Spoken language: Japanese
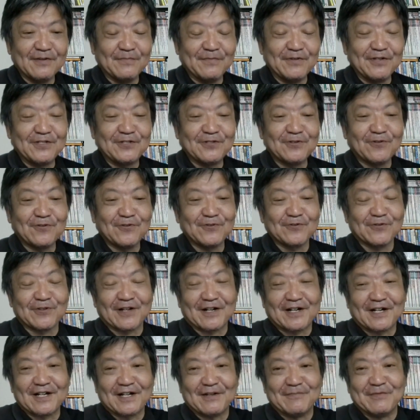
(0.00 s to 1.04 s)
美少女
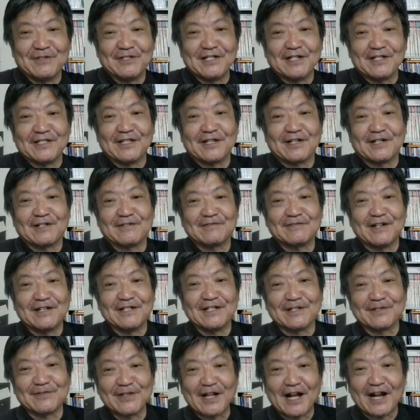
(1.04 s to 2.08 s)
だからみんな性格が
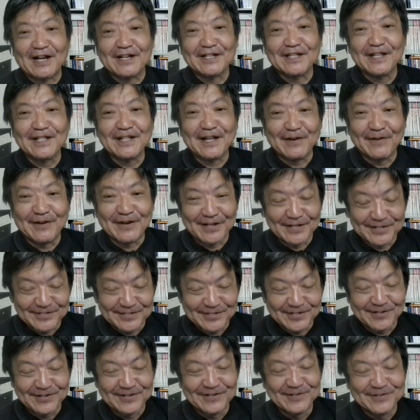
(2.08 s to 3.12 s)
いいだのはありえないわけで
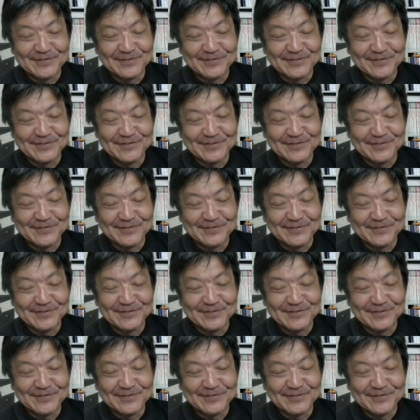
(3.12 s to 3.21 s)
すよ